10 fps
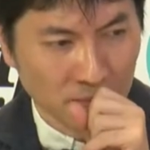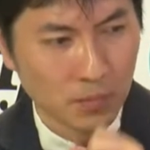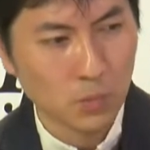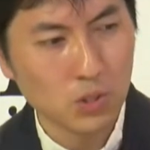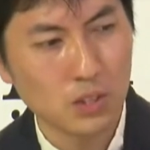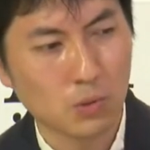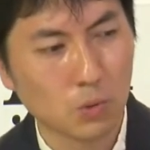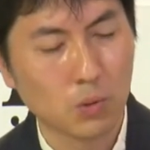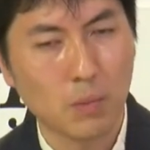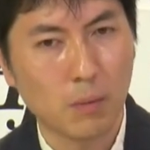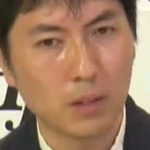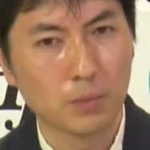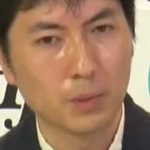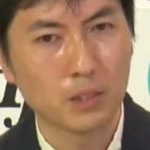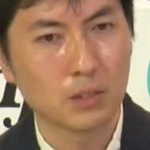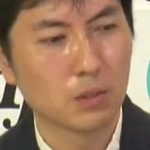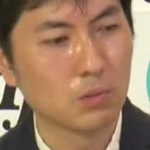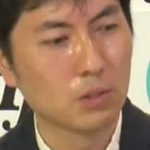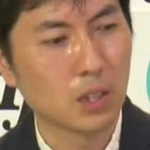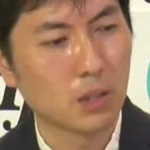もしこのままのペースでいく
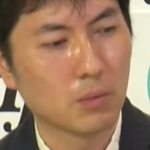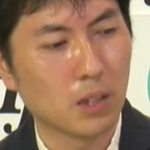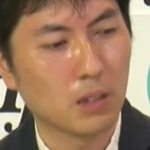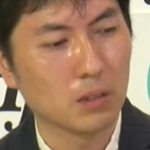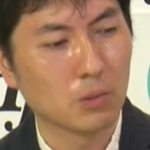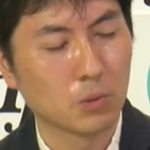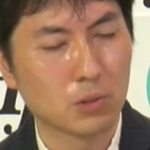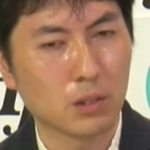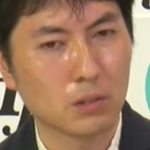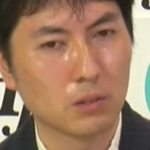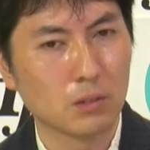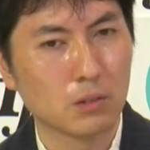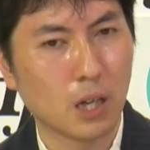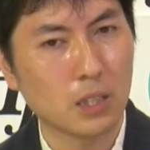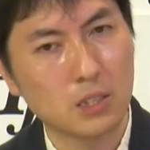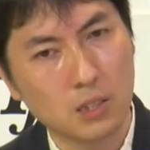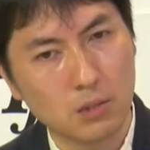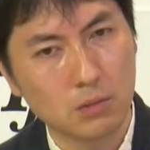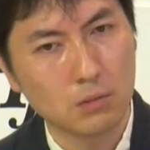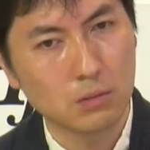んであれば、おそらく
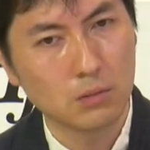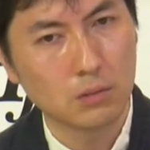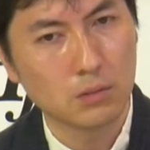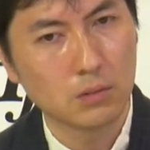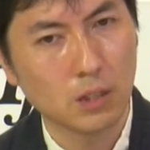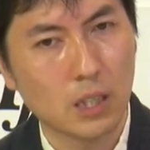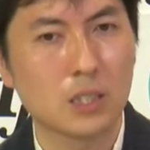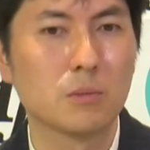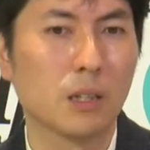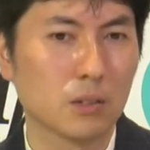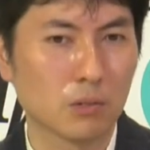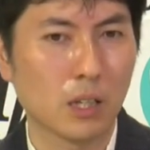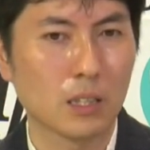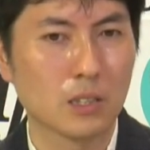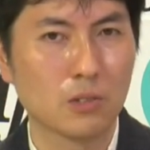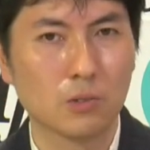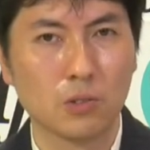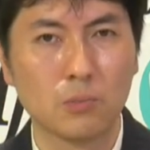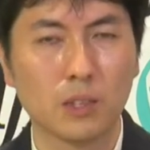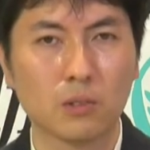88万とか
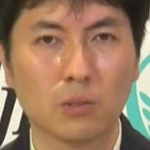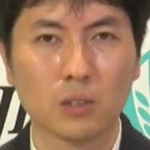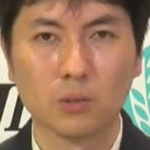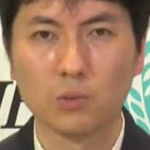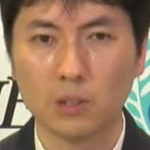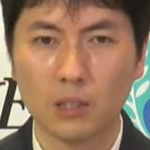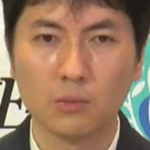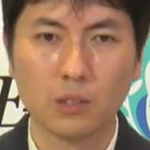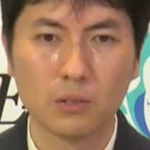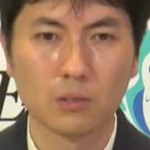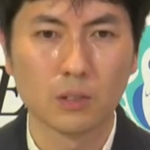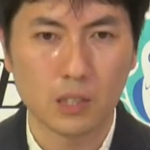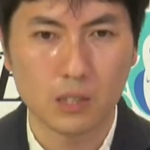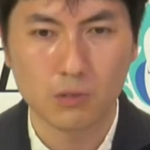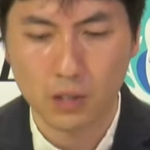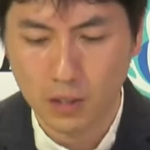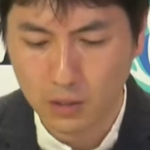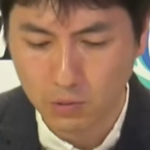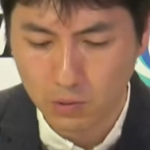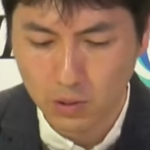89万とか、そのぐらいの人数になっちゃうんじゃな
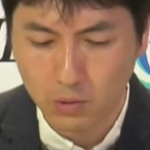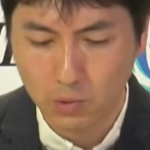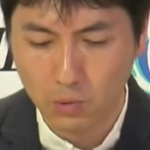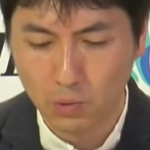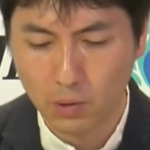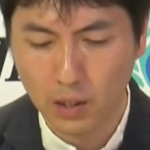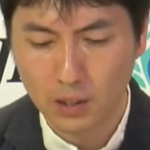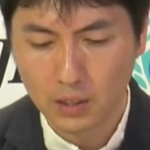いのっていうところは